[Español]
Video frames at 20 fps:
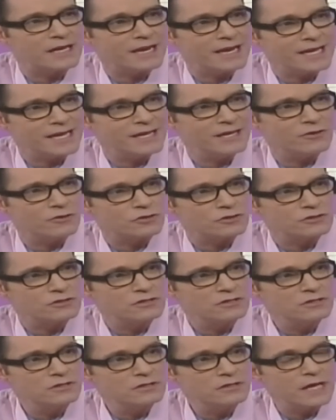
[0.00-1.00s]
elegidos?
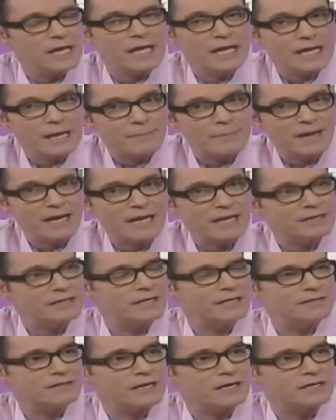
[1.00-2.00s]
¿En qué
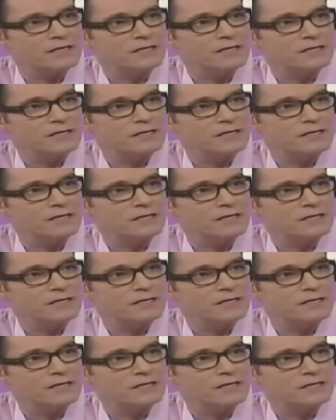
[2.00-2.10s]
paquete entran?